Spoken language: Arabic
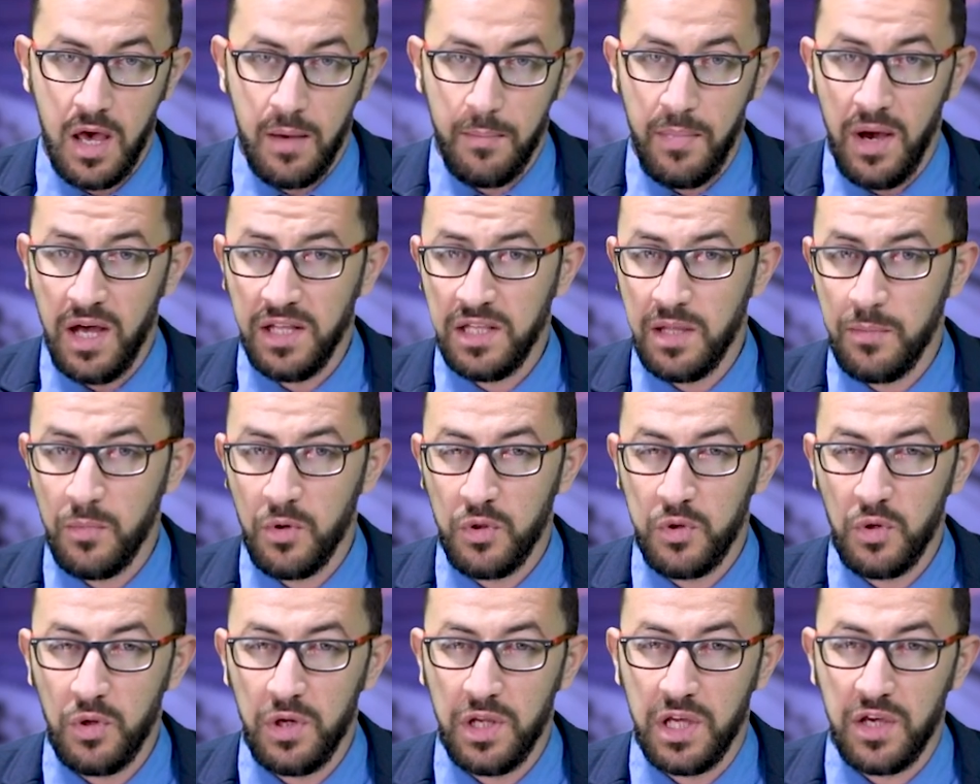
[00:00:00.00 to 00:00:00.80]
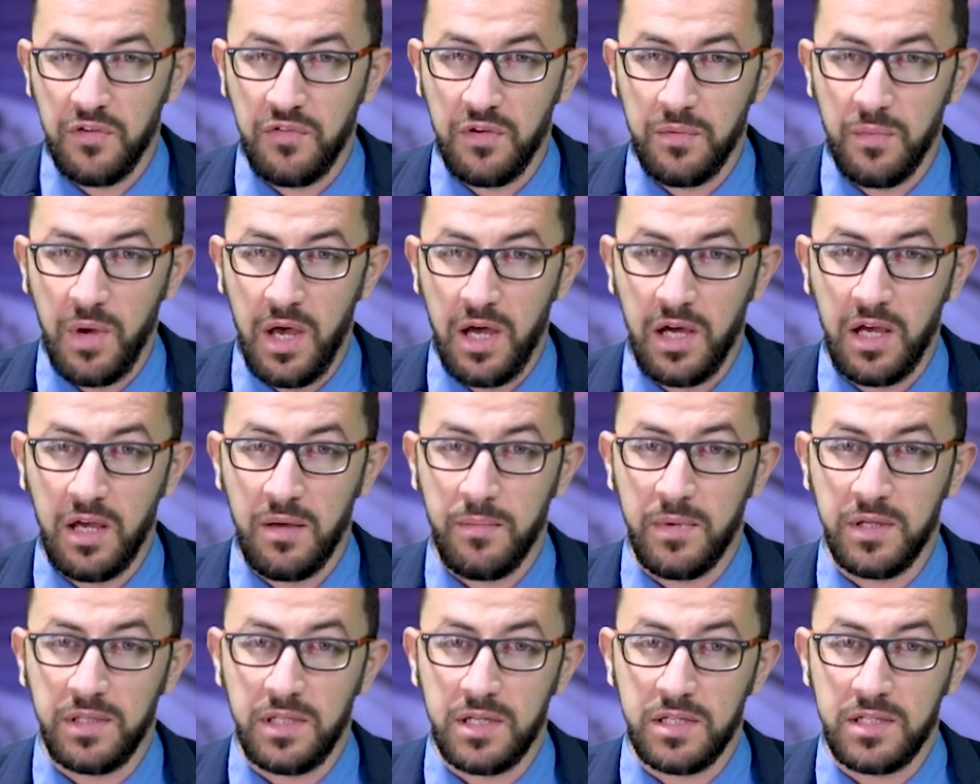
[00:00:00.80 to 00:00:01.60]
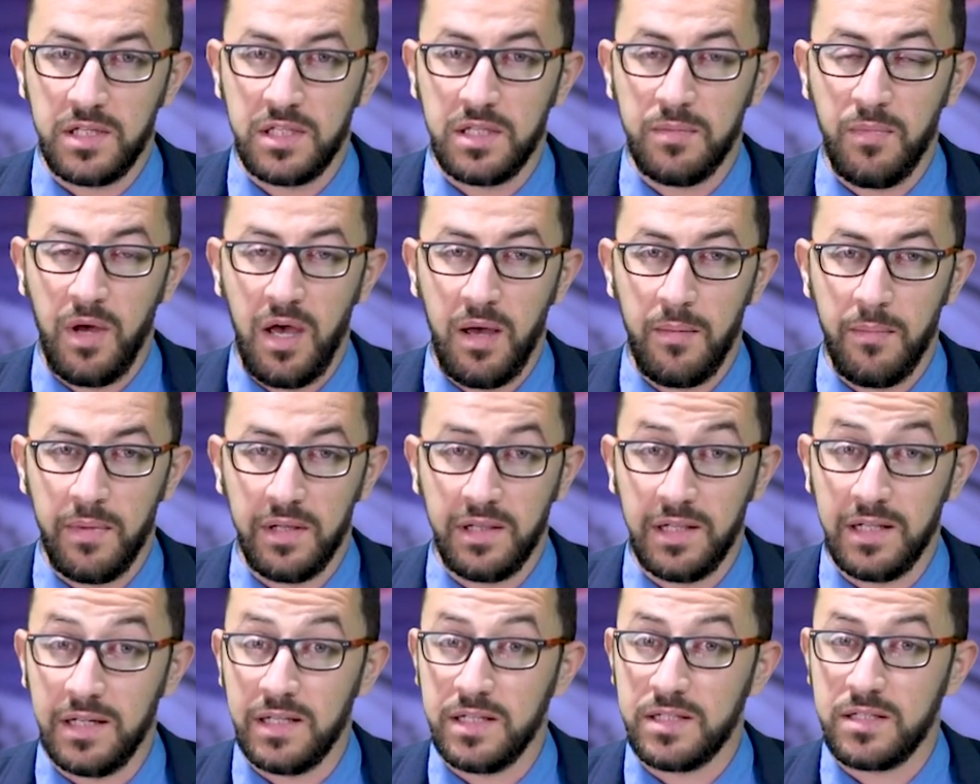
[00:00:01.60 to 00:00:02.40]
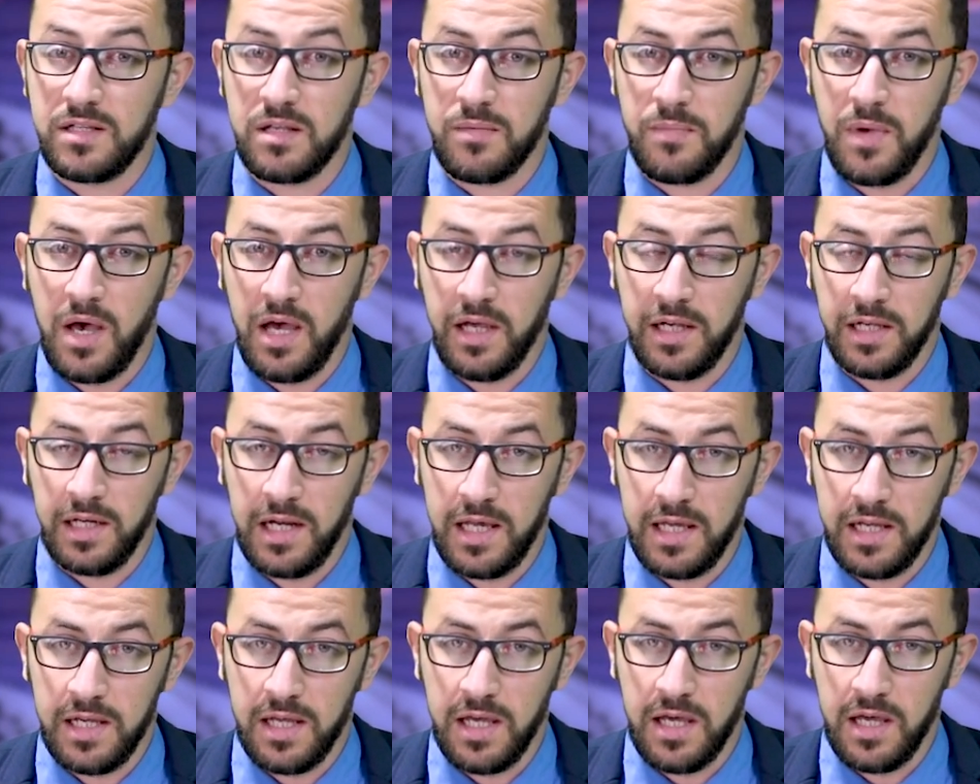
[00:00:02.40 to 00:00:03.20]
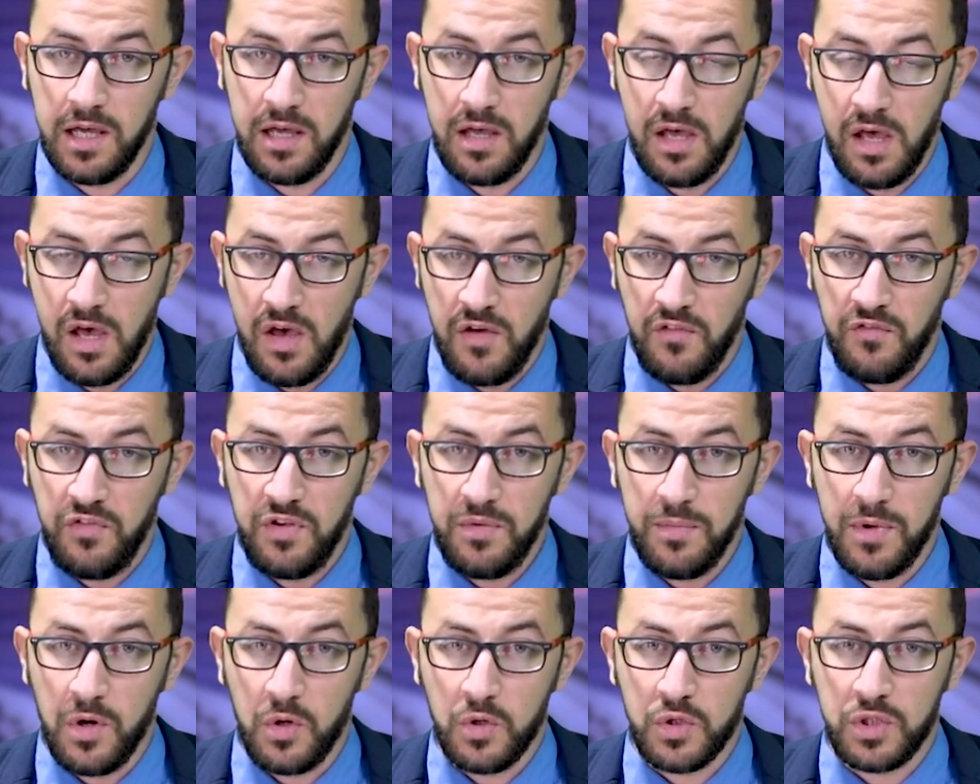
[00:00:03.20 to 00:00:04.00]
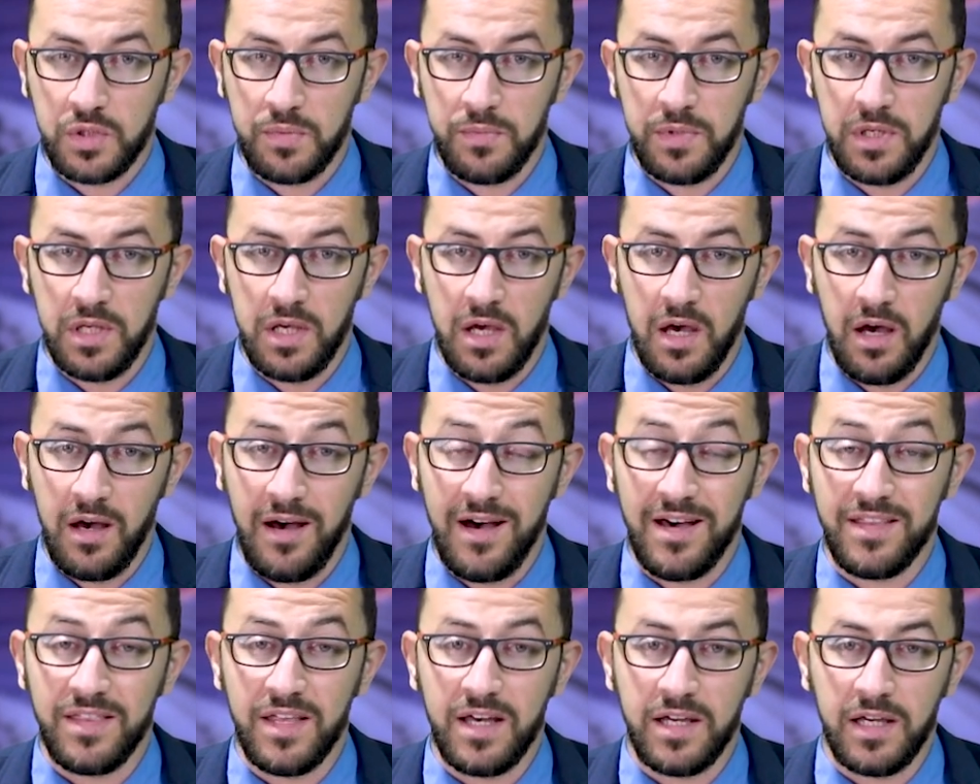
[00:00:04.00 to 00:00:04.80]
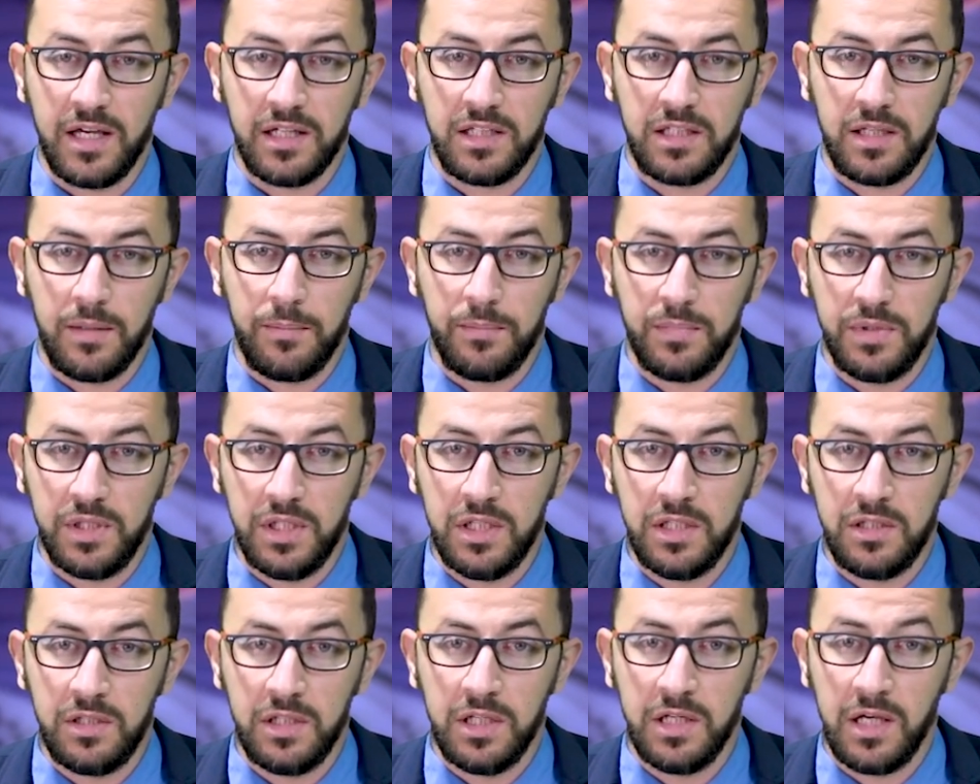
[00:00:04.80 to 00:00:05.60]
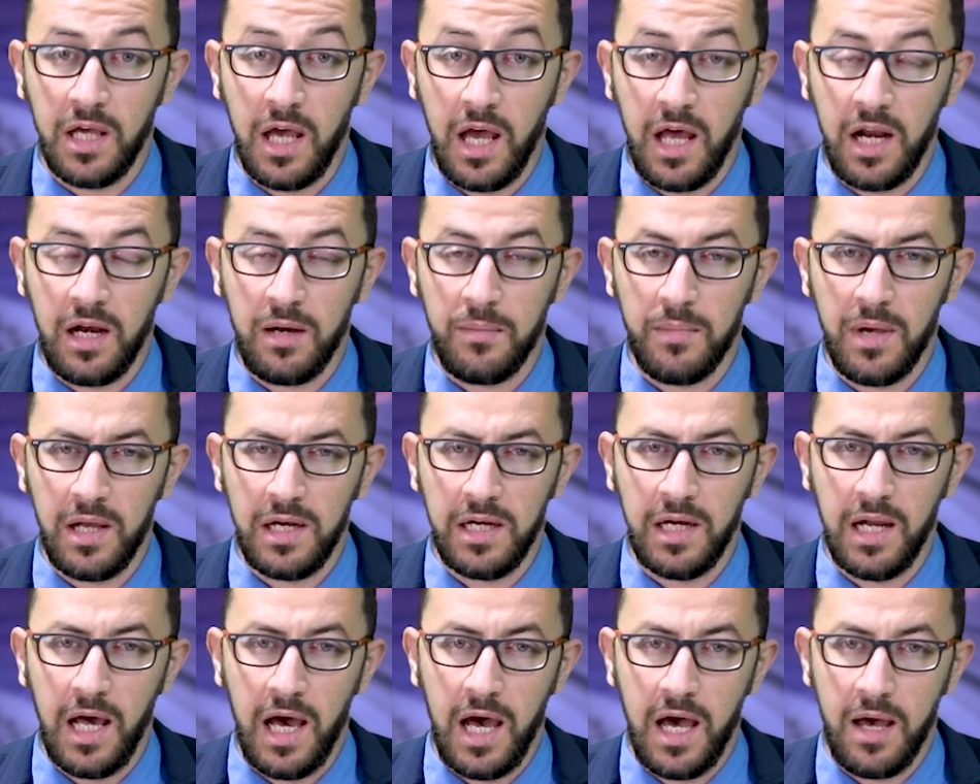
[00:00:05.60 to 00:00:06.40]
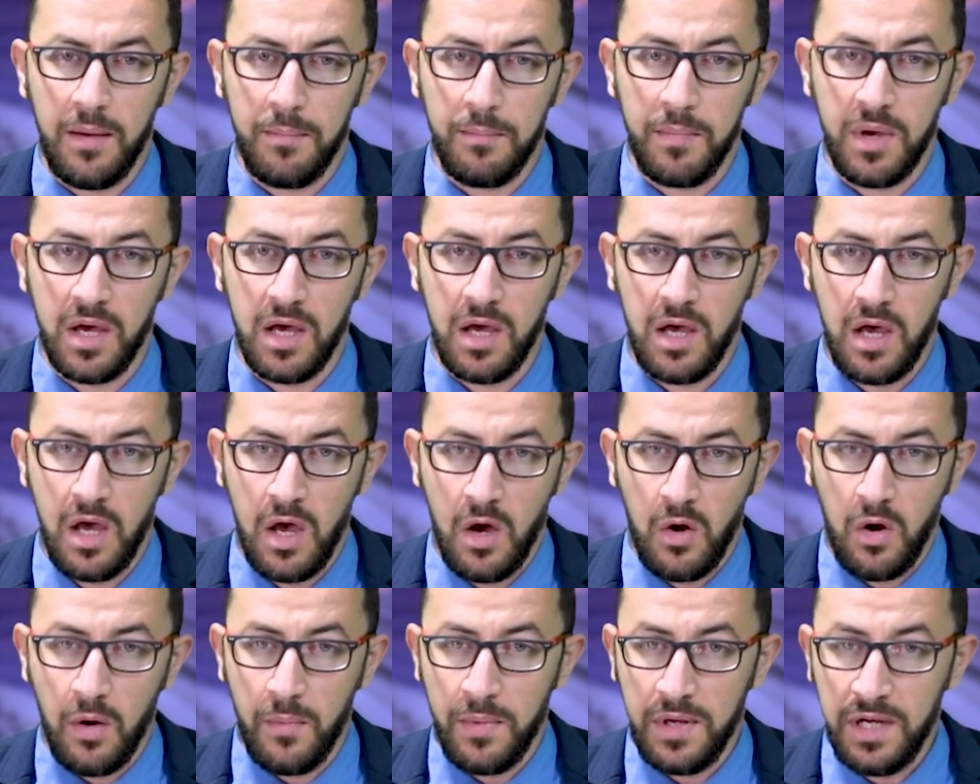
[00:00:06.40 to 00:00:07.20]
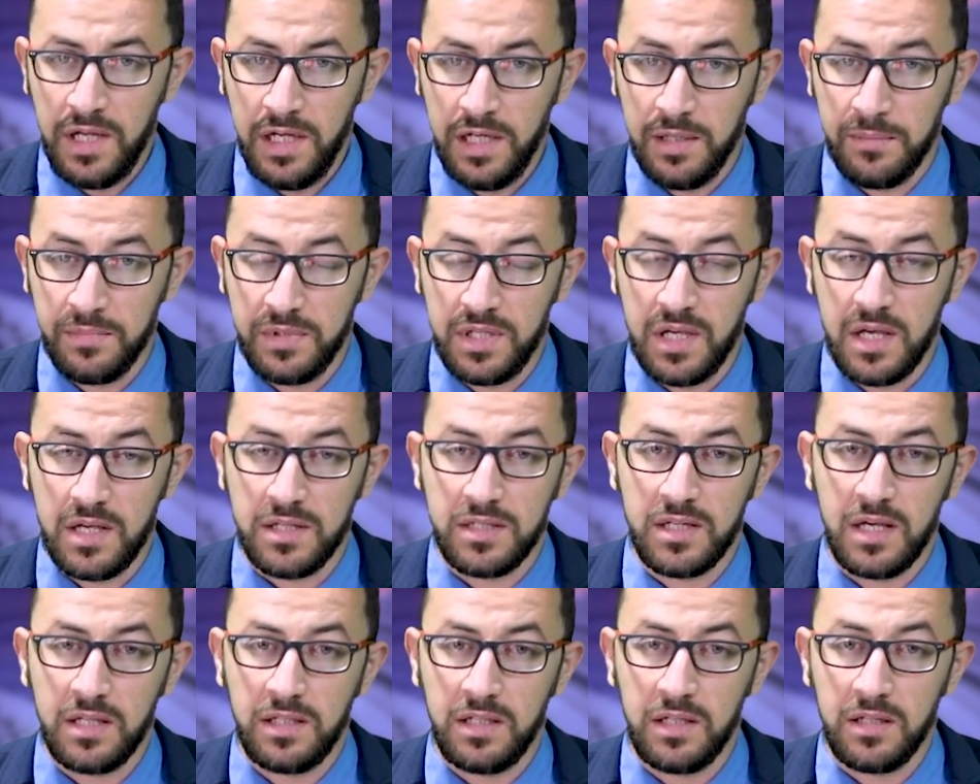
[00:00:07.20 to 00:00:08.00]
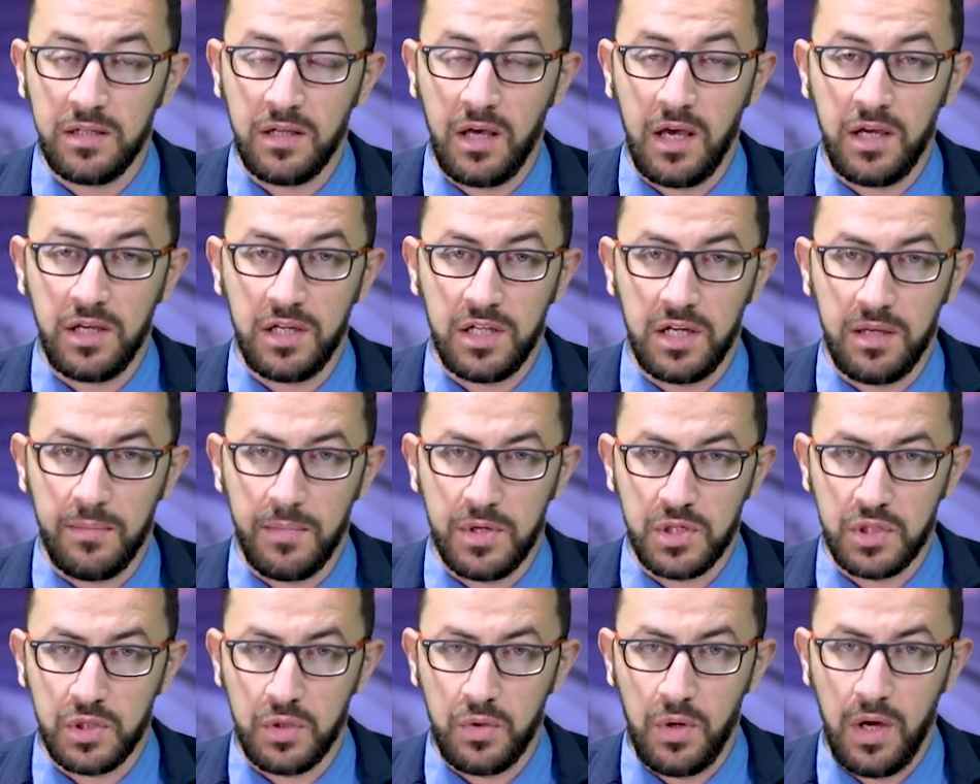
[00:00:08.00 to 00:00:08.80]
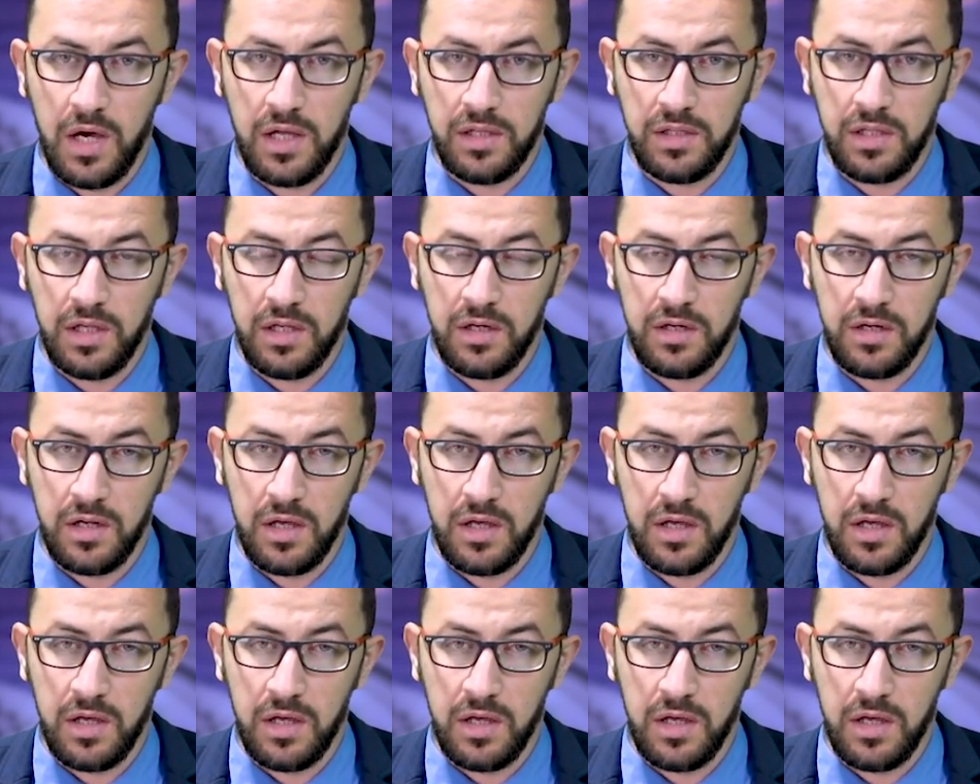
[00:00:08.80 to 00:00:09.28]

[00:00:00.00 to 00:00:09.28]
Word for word: بعد مثوله في محكمة سيدي محمد للاستماع إليه فيما أسمي قضايا تبديد المال العام ومنح امتيازات غير مشروعة